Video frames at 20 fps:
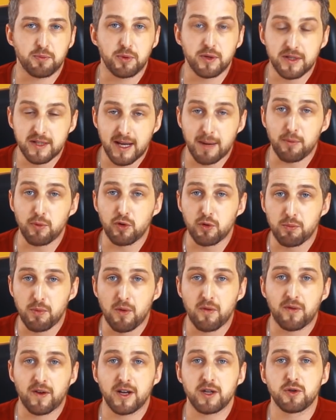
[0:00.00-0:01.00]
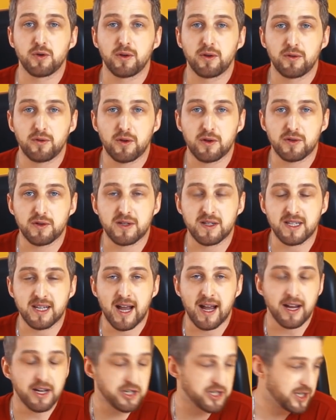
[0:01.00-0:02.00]
Por isso que é muito bom ficar de olho no nosso
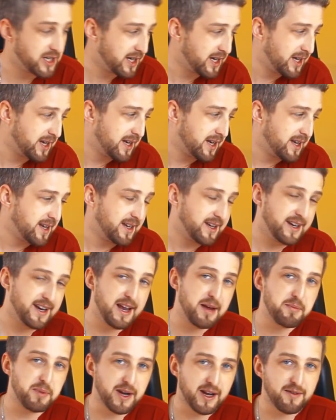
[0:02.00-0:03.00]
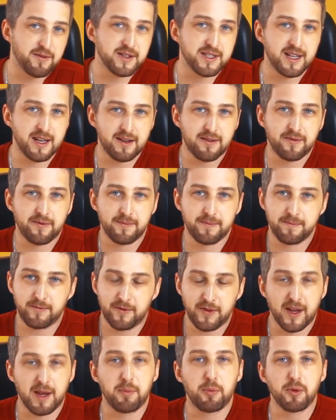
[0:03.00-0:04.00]
site né? Para que você
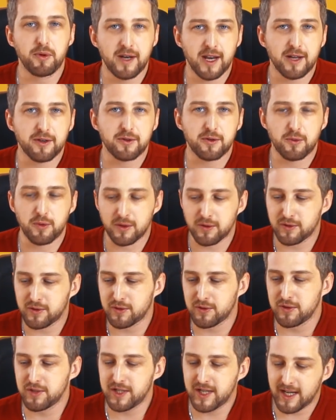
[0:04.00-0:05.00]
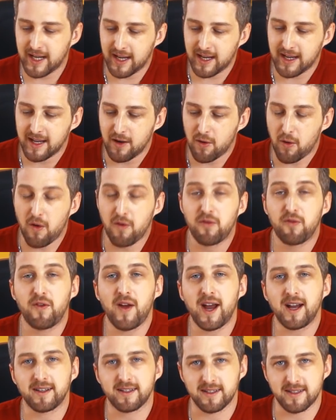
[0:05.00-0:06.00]
fique por dentro quando surgirem
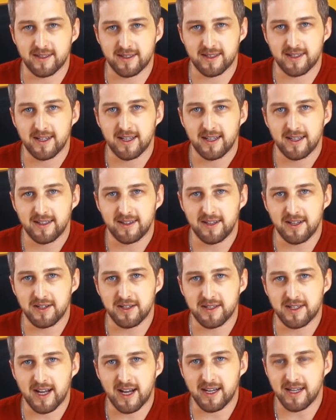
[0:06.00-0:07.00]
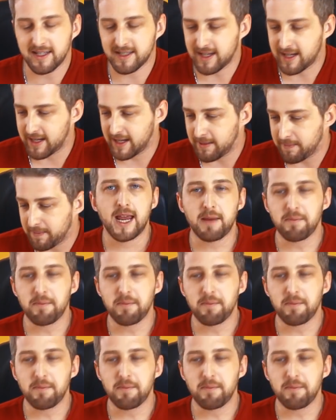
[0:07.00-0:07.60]
ofertas destes carinhas aqui.